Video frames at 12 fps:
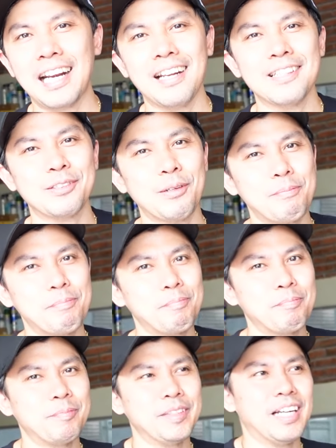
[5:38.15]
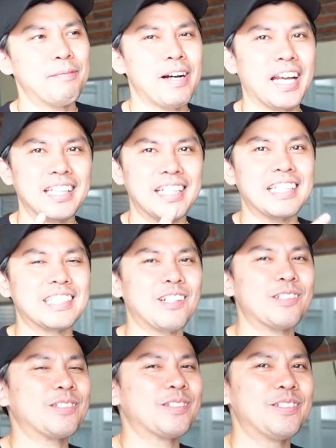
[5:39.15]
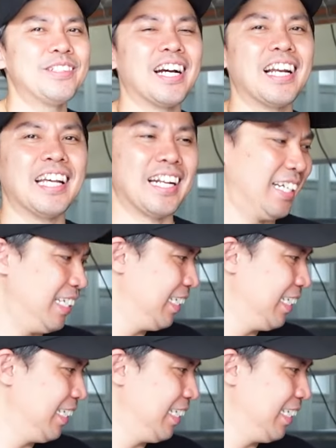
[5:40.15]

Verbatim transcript: run stop yang pakai drift slot udah kelar.